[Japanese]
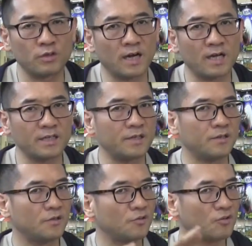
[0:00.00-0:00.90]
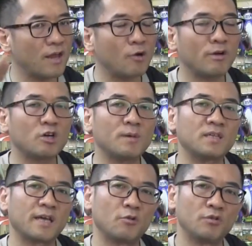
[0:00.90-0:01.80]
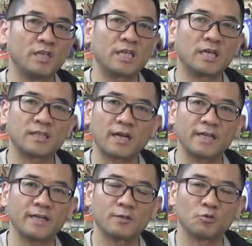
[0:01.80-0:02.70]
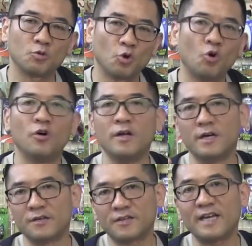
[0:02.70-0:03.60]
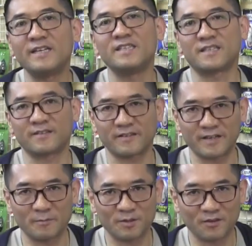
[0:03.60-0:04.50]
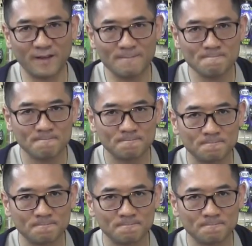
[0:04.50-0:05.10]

とやはりせんごひゃくばんだいの人気が高いなというのを再認識させられますね。